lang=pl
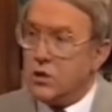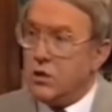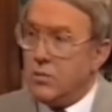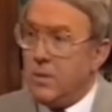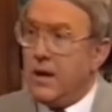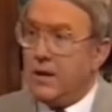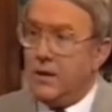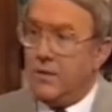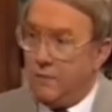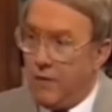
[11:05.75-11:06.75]
Czytał
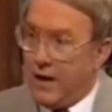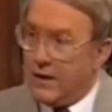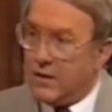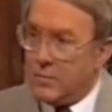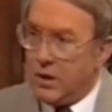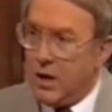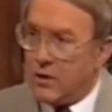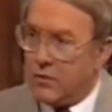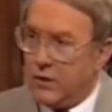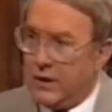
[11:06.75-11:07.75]
różne raporty,
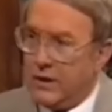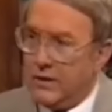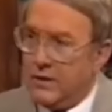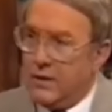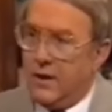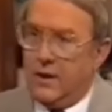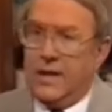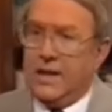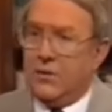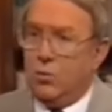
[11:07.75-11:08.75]
znał wyniki
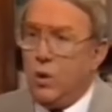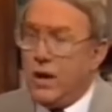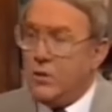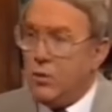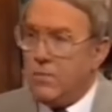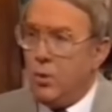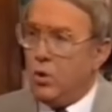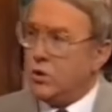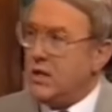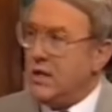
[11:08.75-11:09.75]
badań,
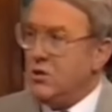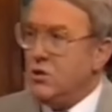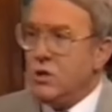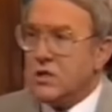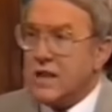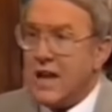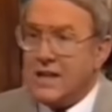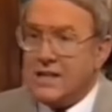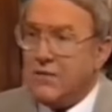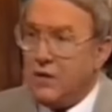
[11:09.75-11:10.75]
miał na ten temat
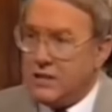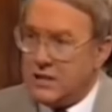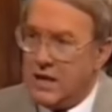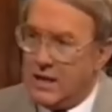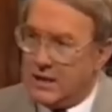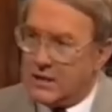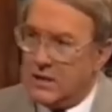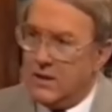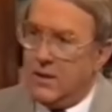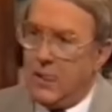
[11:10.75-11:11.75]
rozległą wiedzę,
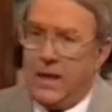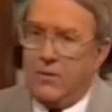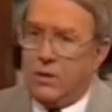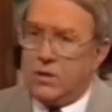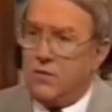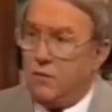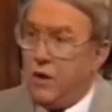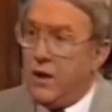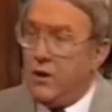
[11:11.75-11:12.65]
ponieważ uważał,